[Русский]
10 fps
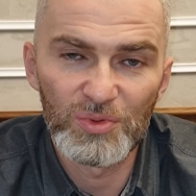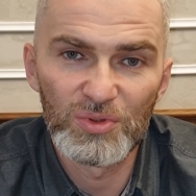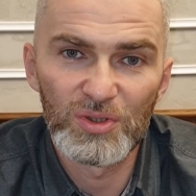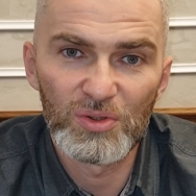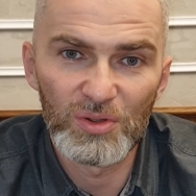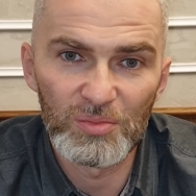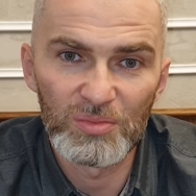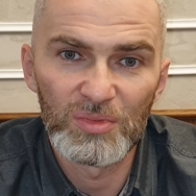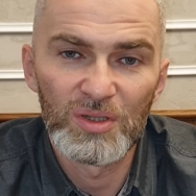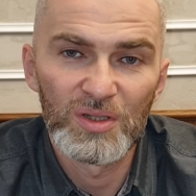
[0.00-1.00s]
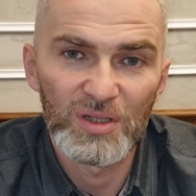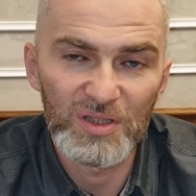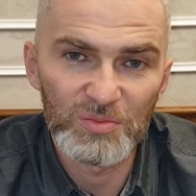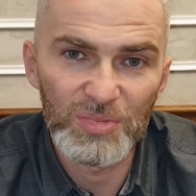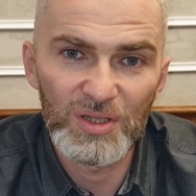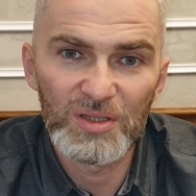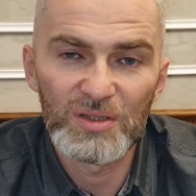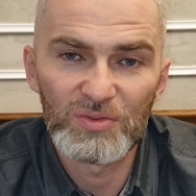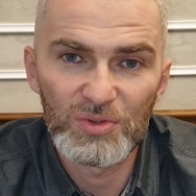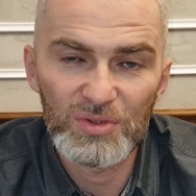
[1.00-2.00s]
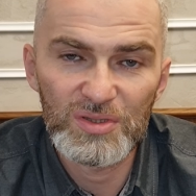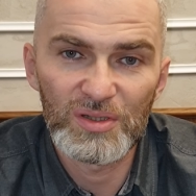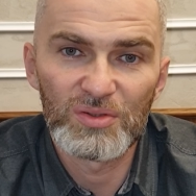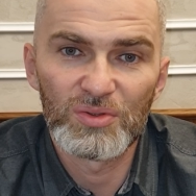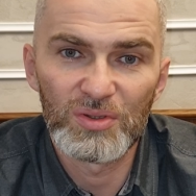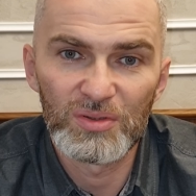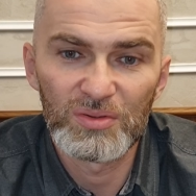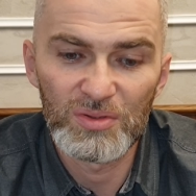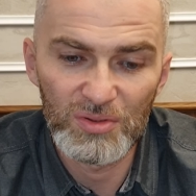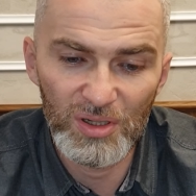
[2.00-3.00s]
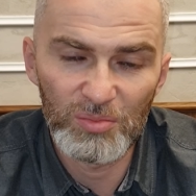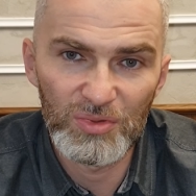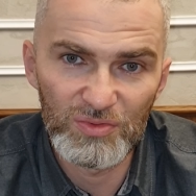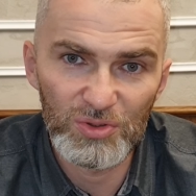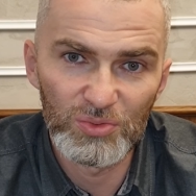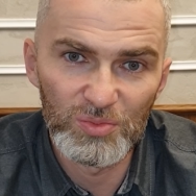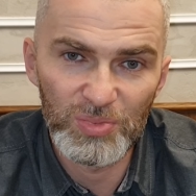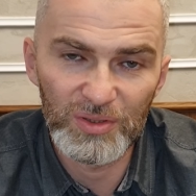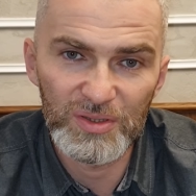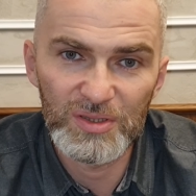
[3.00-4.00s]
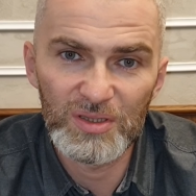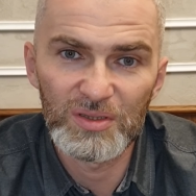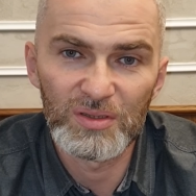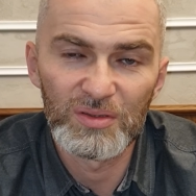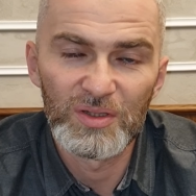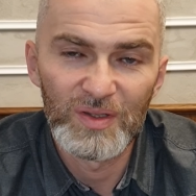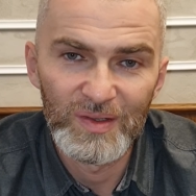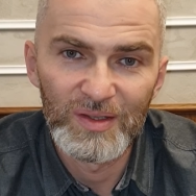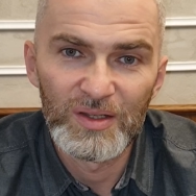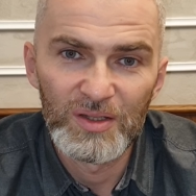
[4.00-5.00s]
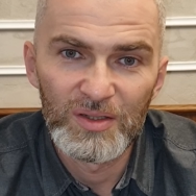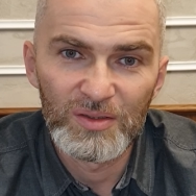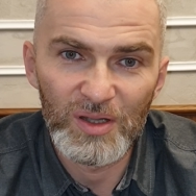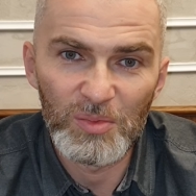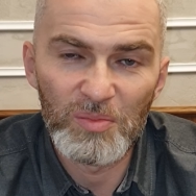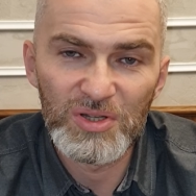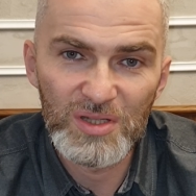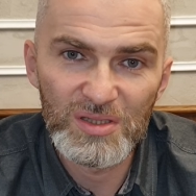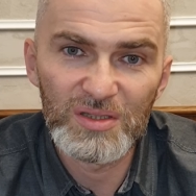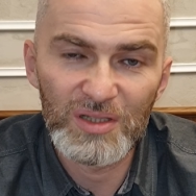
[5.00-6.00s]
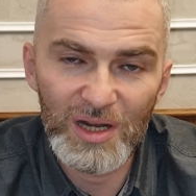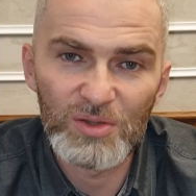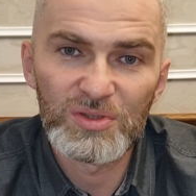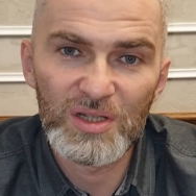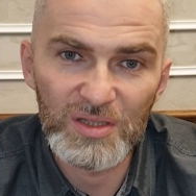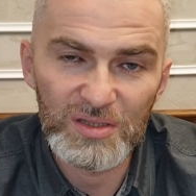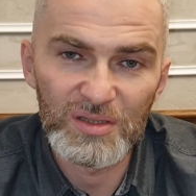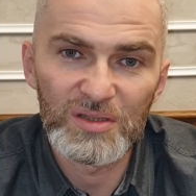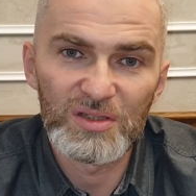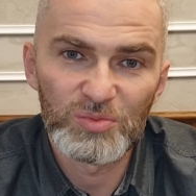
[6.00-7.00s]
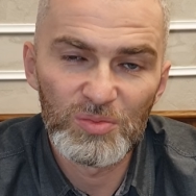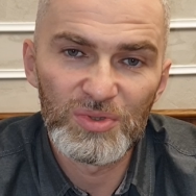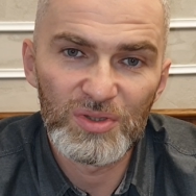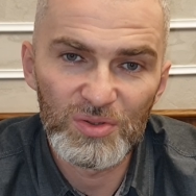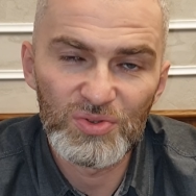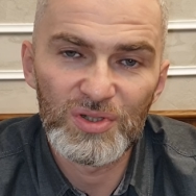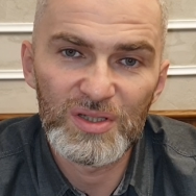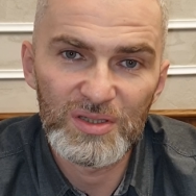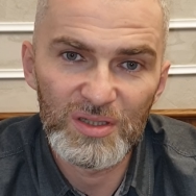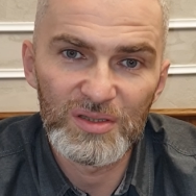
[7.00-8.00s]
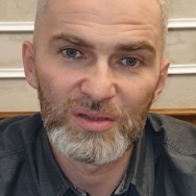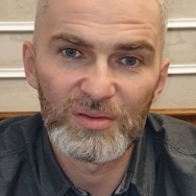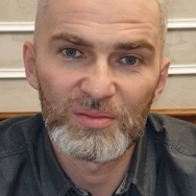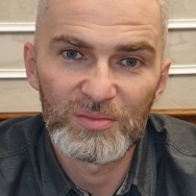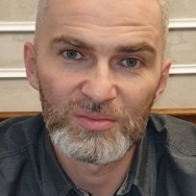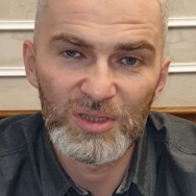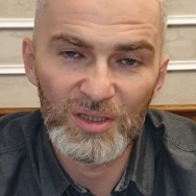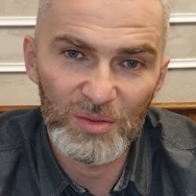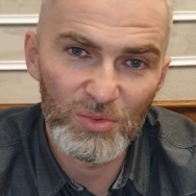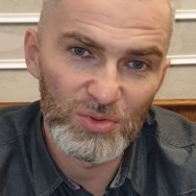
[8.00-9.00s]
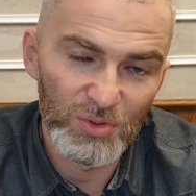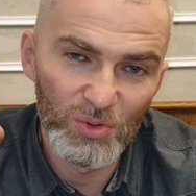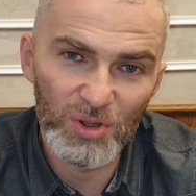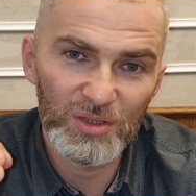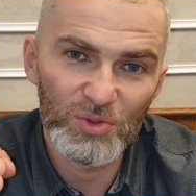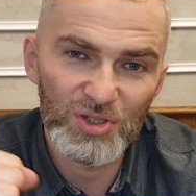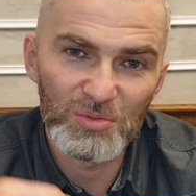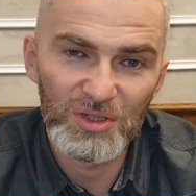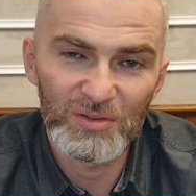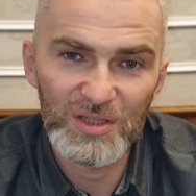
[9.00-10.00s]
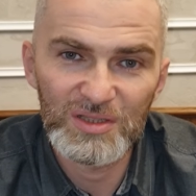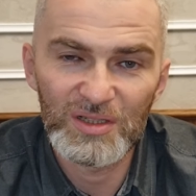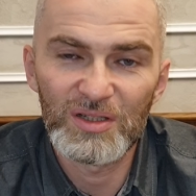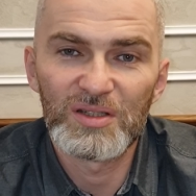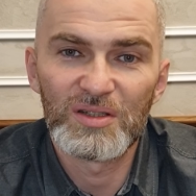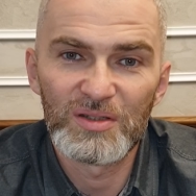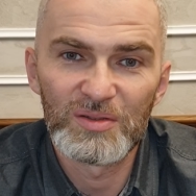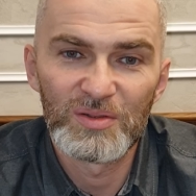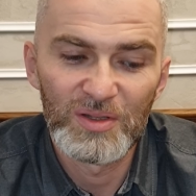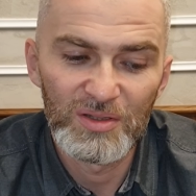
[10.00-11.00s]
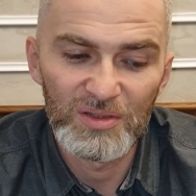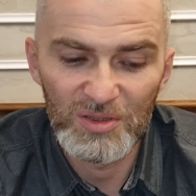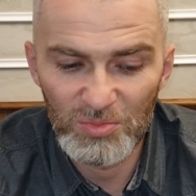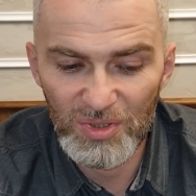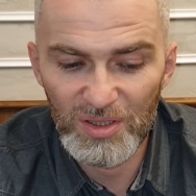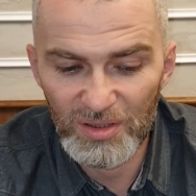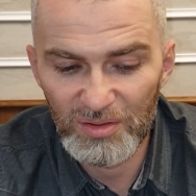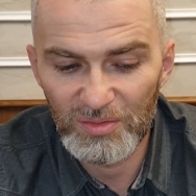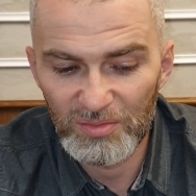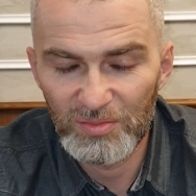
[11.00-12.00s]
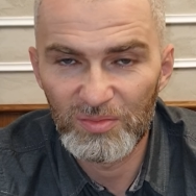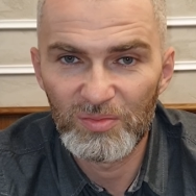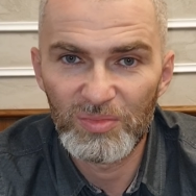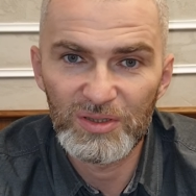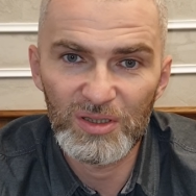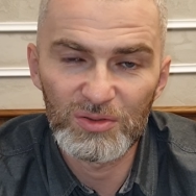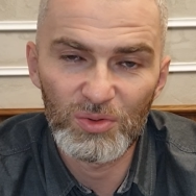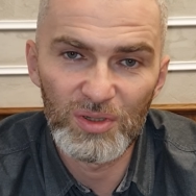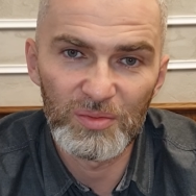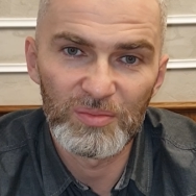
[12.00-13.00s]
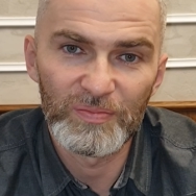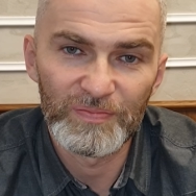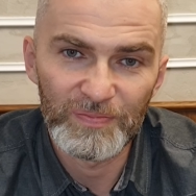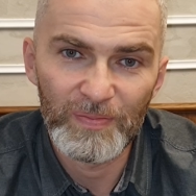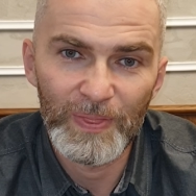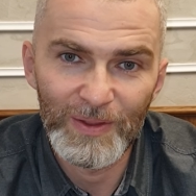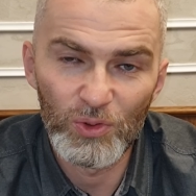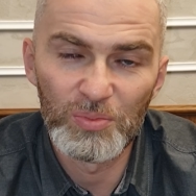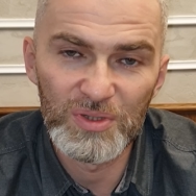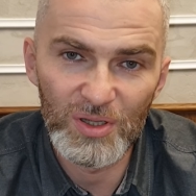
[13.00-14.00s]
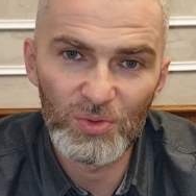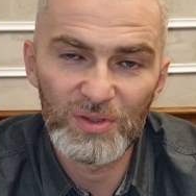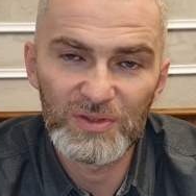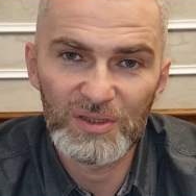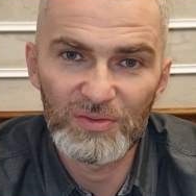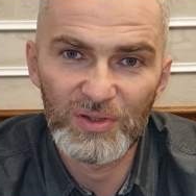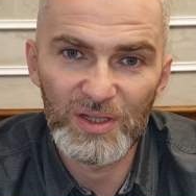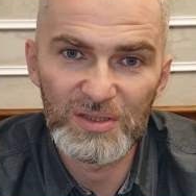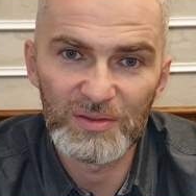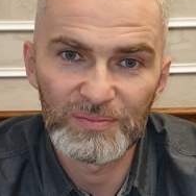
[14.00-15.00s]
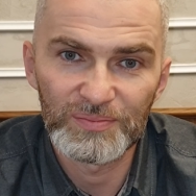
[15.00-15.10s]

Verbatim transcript: Гудыком, Казбеги и все остальное. И как бы вернуть полноценно, как бы обрести территориальную целостность Республики Южная Осетия тогда она будет гордо уже именоваться Аланией, имея под контролем обе дороги в Закавказье.